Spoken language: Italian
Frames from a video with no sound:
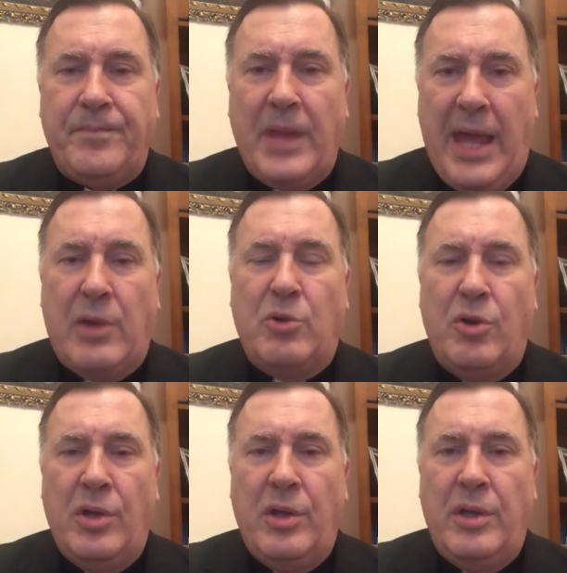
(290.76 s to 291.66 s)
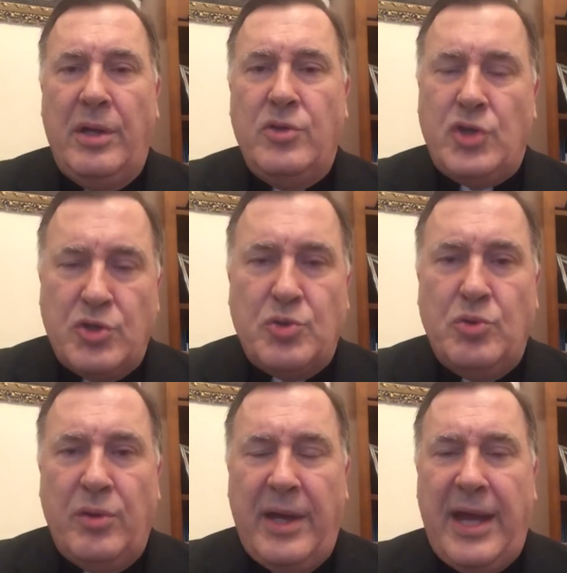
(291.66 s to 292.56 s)
Ecco,
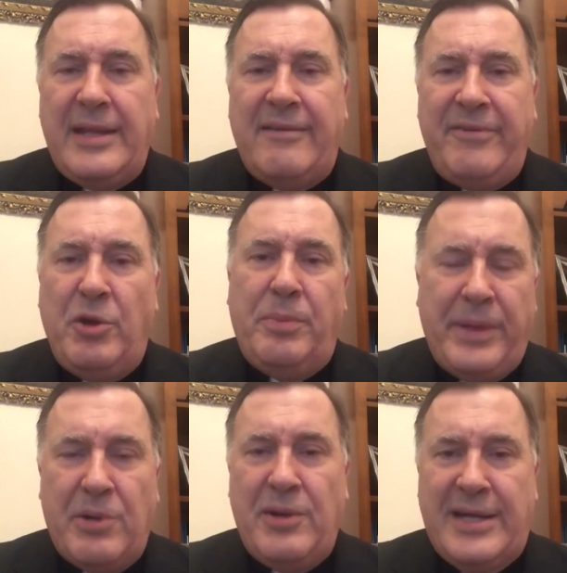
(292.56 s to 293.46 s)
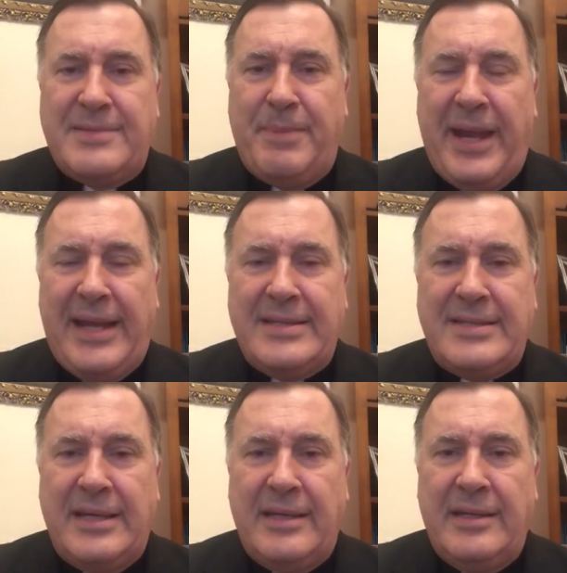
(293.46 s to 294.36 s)
Gesù è davvero per noi la
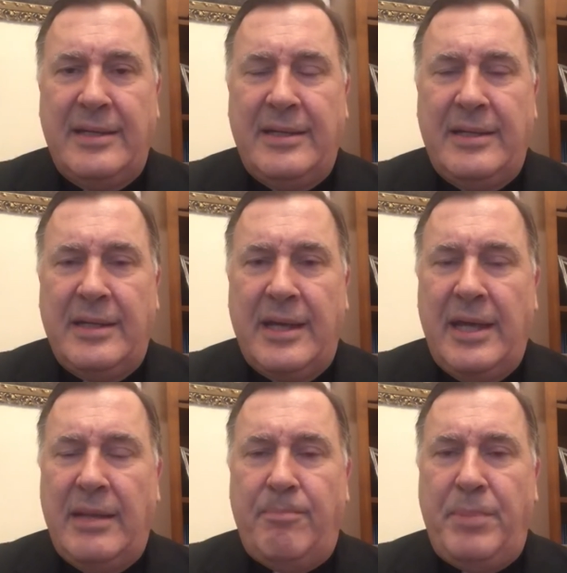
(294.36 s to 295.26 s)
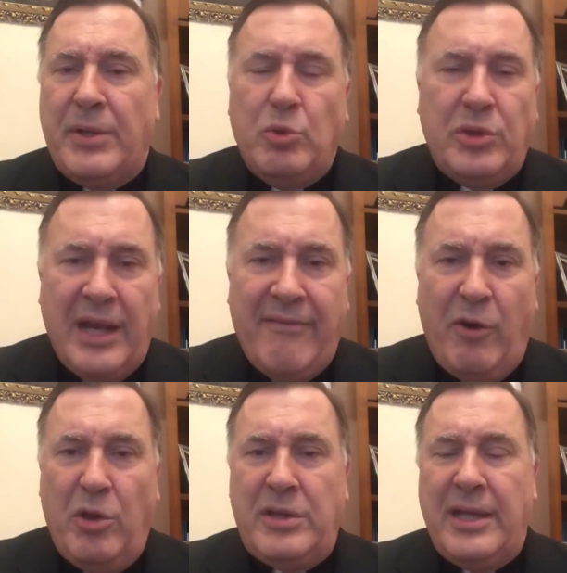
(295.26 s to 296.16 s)
speranza, che per tutte le
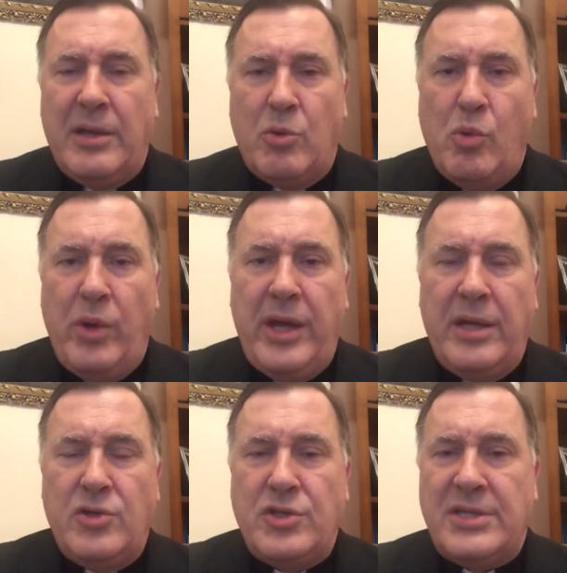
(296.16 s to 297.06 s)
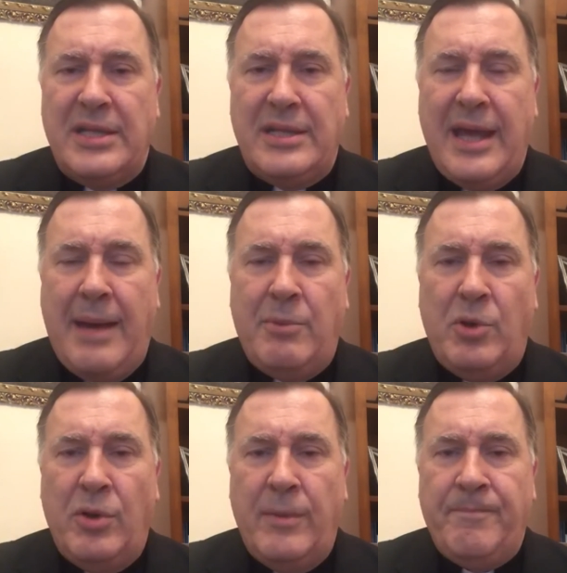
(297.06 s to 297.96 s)
volte in cui ci
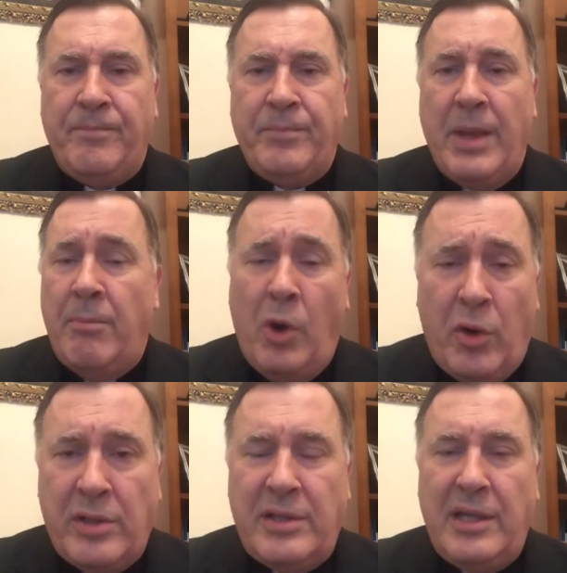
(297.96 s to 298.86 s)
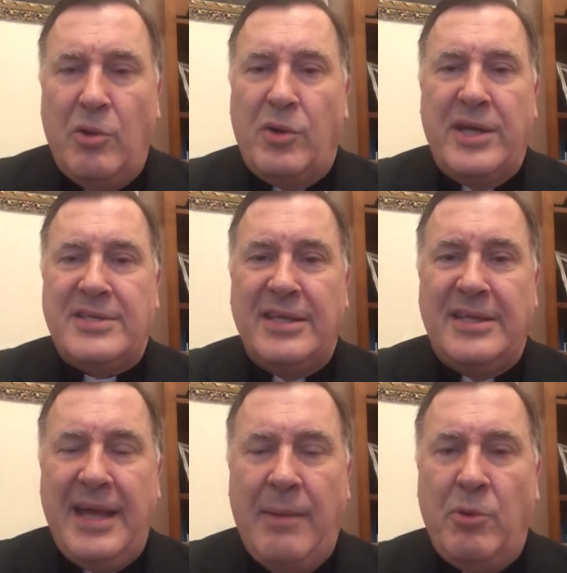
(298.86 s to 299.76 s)
sentiamo morti o che
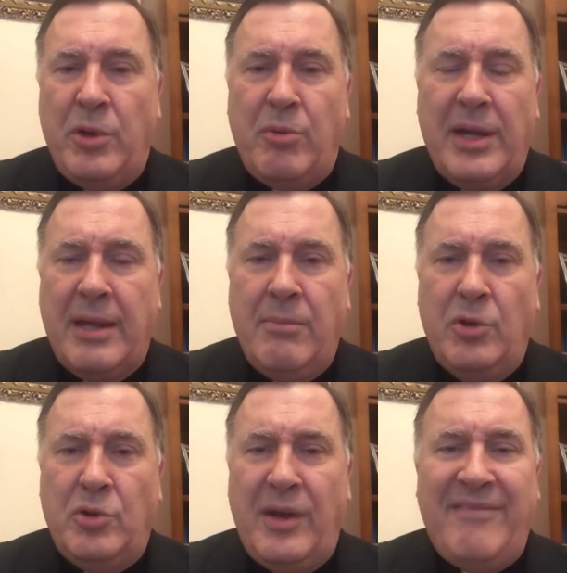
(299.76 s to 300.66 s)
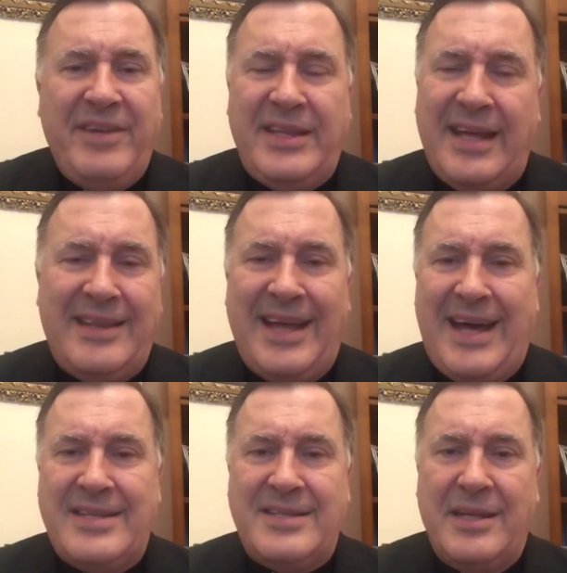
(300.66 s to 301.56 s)
sentiamo in qualche modo la vita
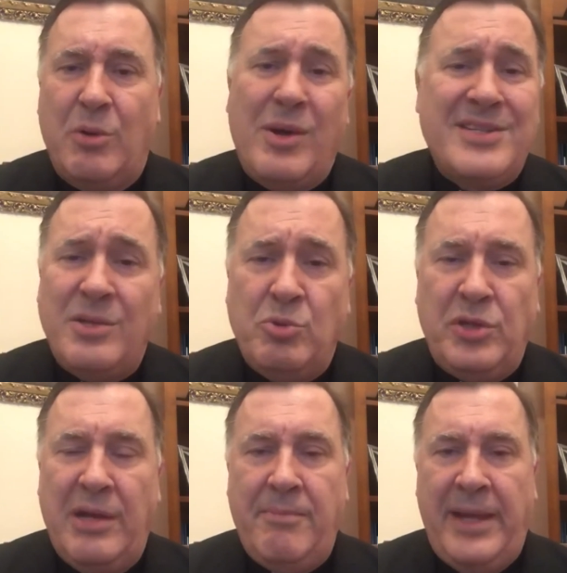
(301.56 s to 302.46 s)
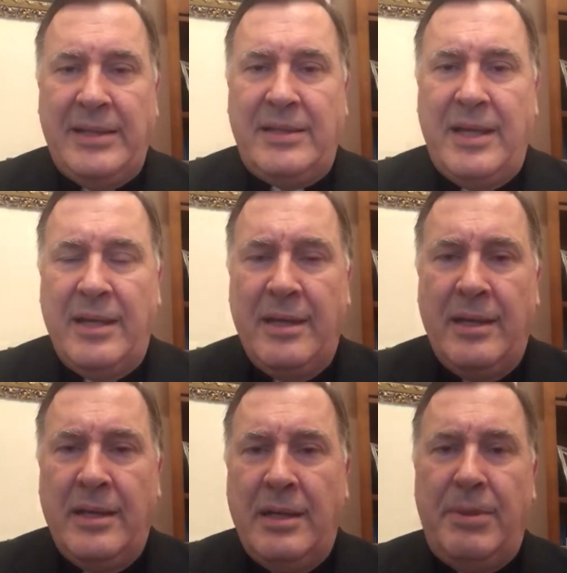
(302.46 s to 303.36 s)
andarsene quasi inutilmente,
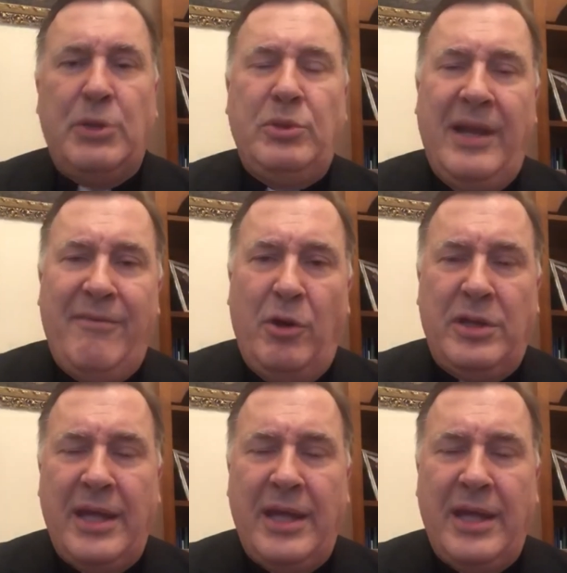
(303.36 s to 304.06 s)
per tutte le volte